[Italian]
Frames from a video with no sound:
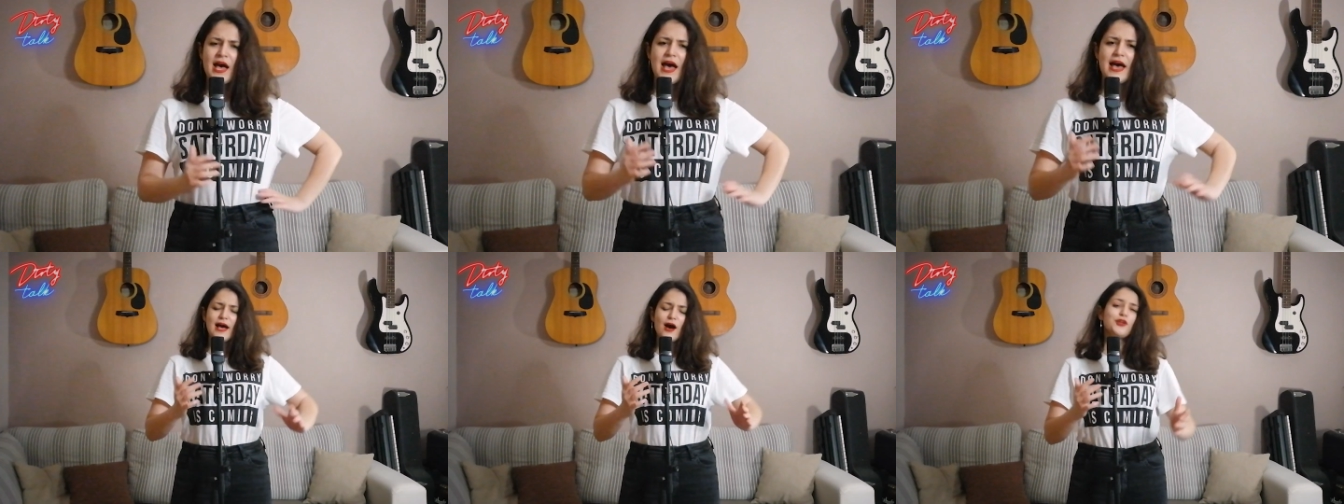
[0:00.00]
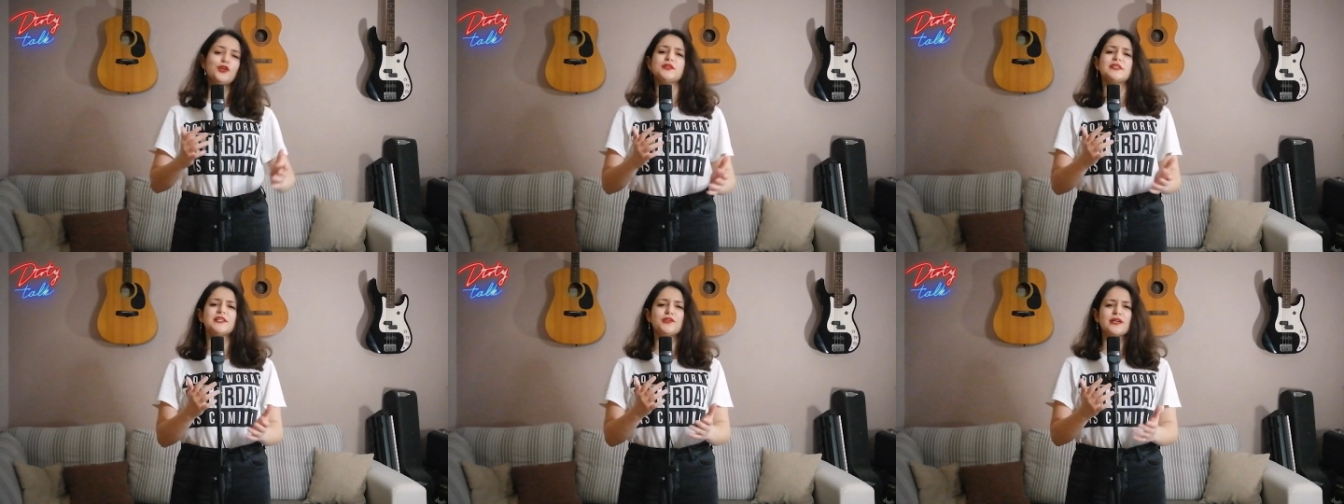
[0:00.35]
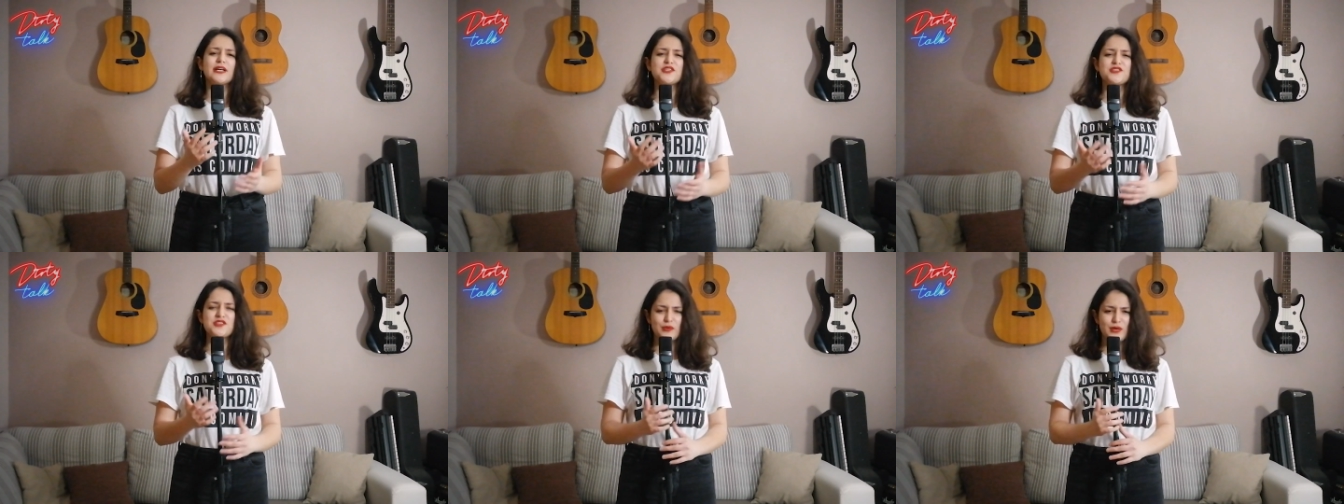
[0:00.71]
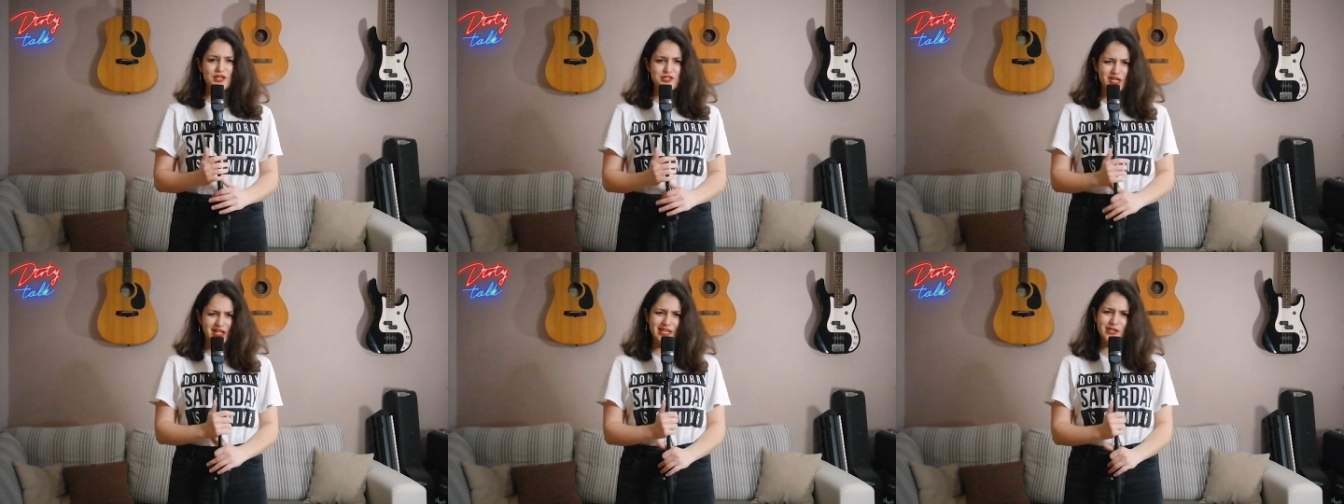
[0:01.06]
E ho notato che gira
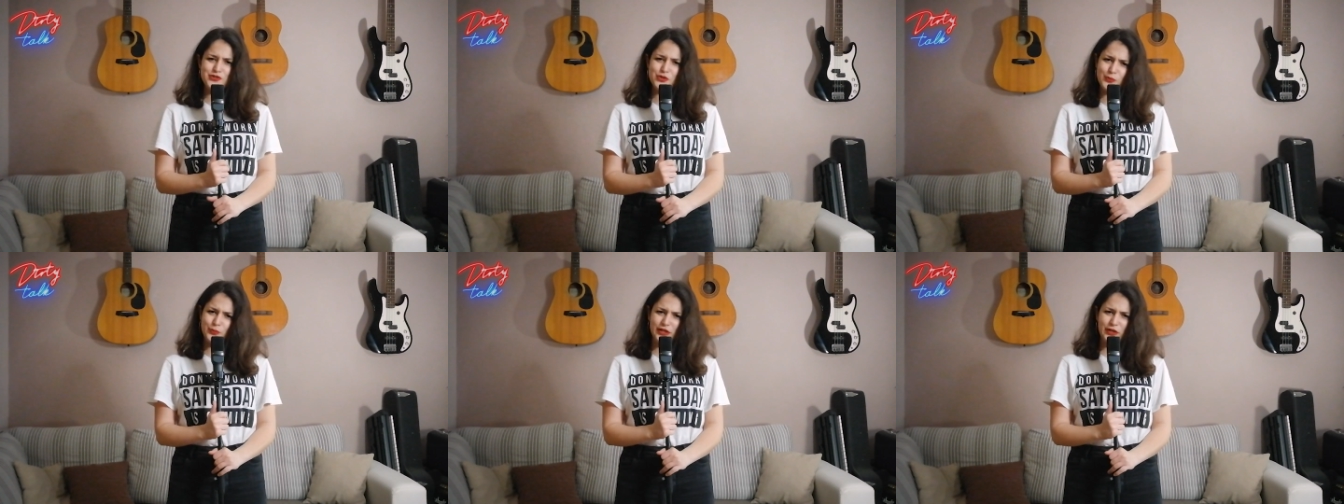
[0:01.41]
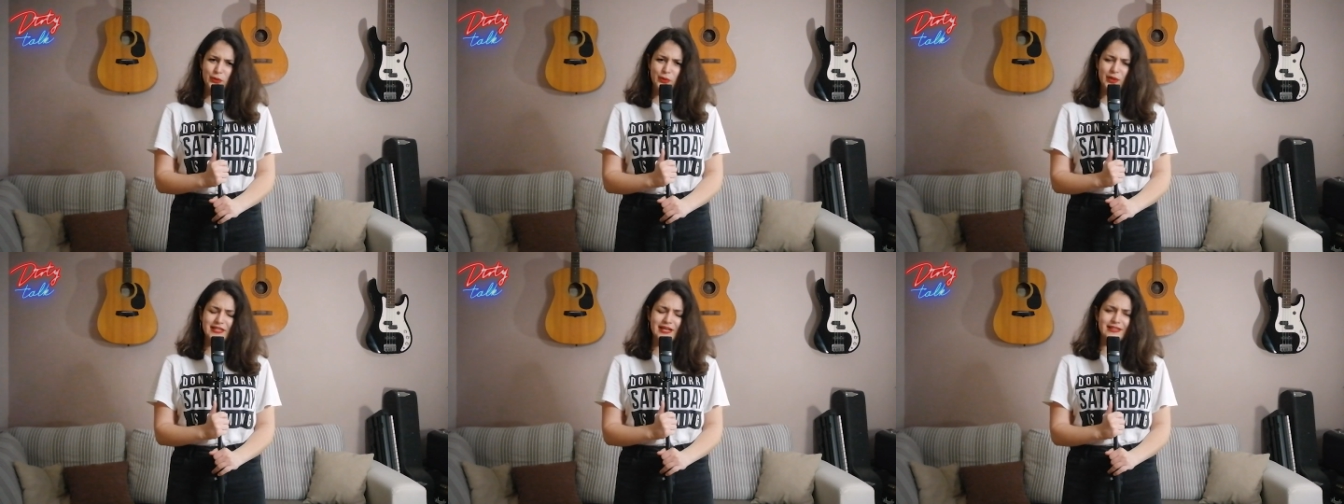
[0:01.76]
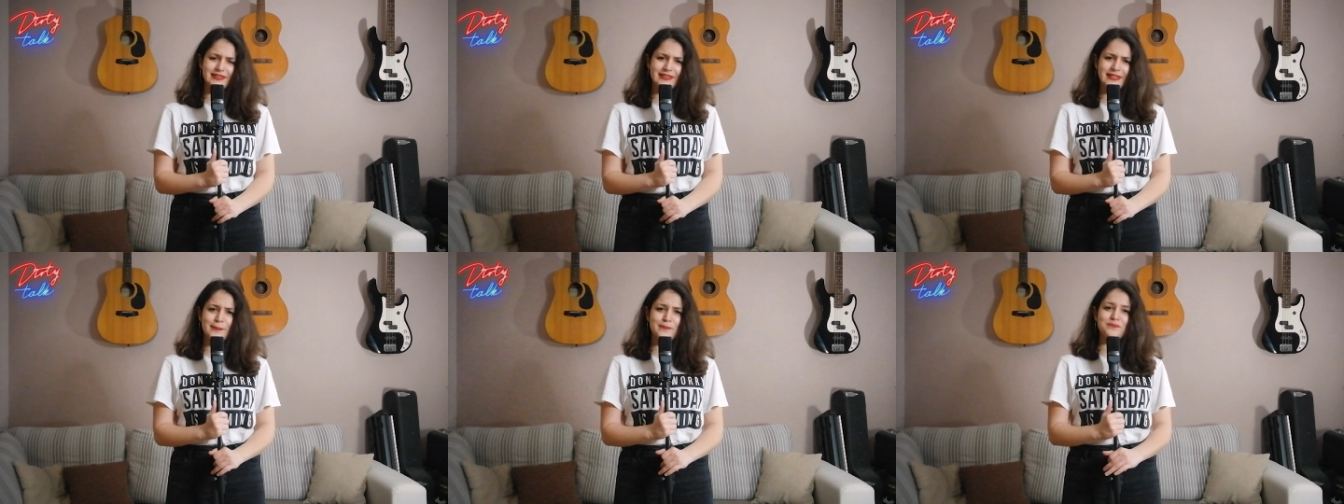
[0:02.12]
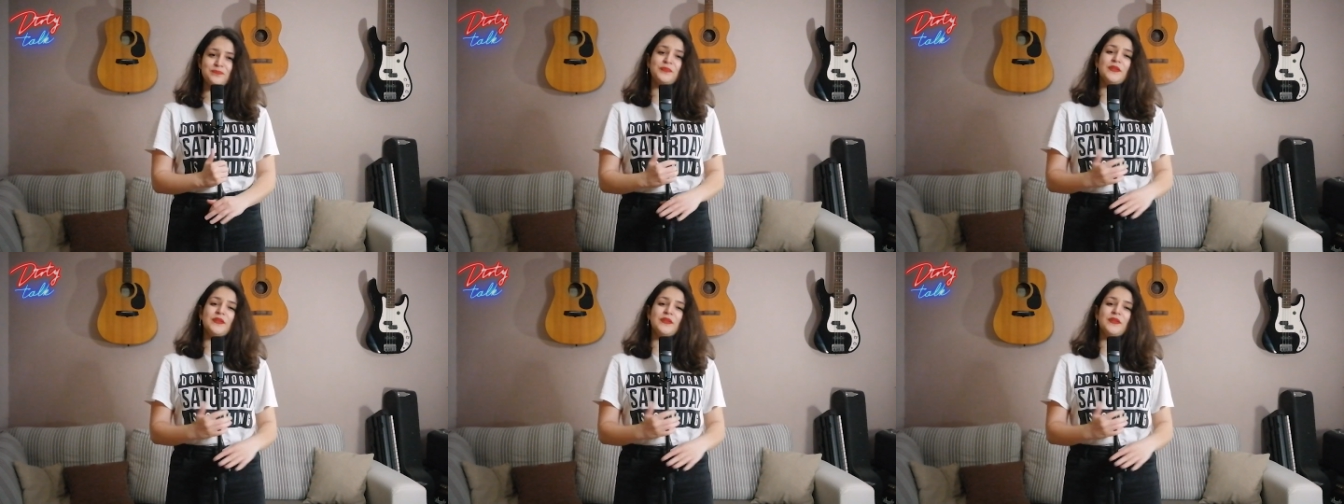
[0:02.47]
una challenge un po' inquietante.